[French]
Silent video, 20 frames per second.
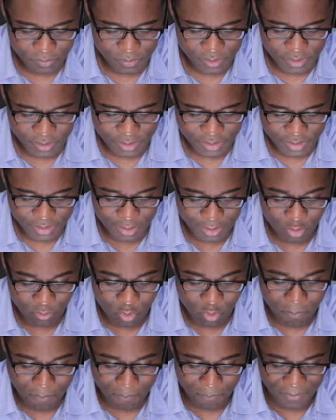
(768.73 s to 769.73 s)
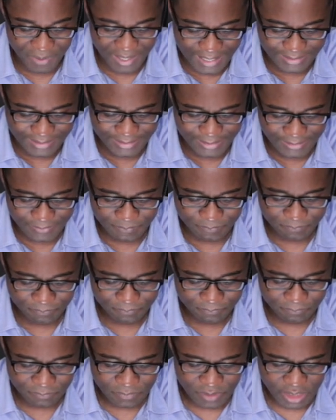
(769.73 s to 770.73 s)
c'est le mot plane,
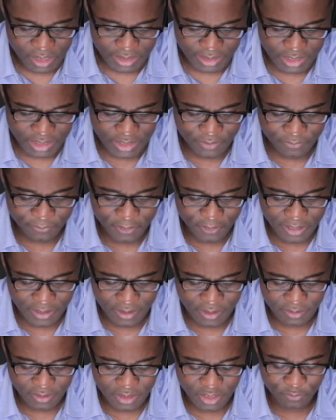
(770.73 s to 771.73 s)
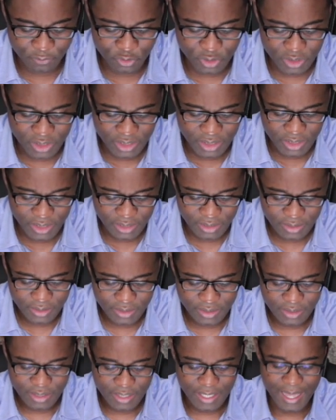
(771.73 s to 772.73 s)
qui vient, qui veut dire
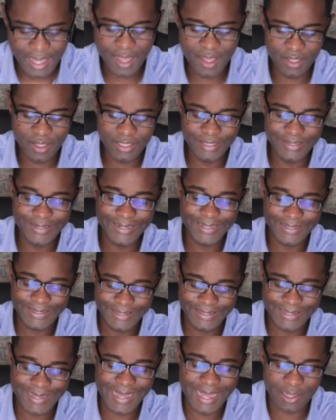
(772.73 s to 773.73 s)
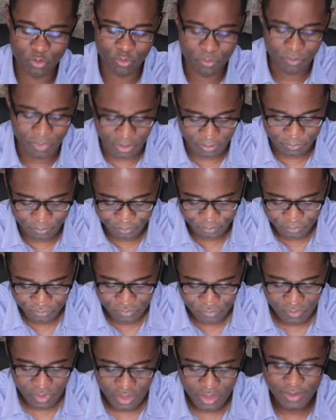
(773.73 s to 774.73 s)
un égarement.
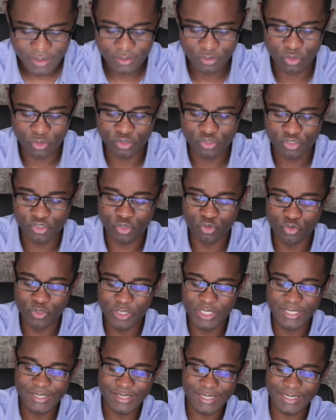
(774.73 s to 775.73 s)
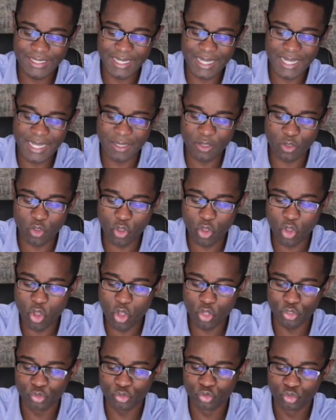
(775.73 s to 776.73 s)
Donc celui qui s'égare hors
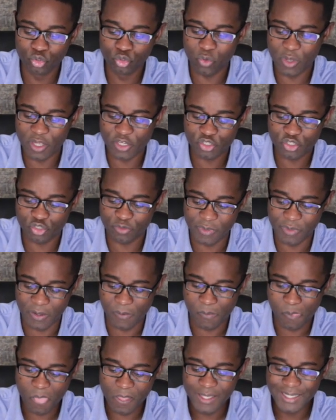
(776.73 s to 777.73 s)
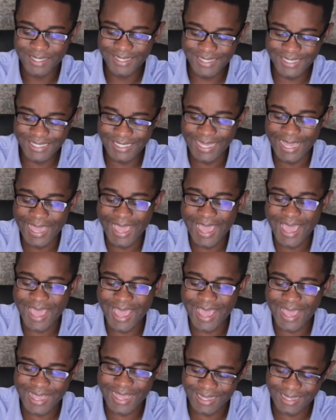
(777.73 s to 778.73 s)
du droit chemin, qui
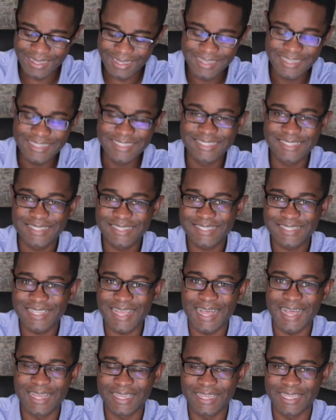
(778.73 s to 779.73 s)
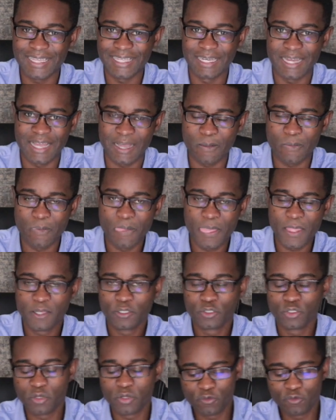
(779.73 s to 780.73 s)
erre ça et là. Donc
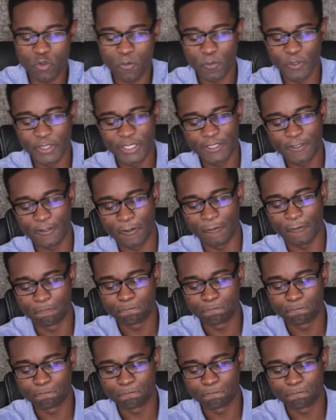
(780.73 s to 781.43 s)
vous comprenez que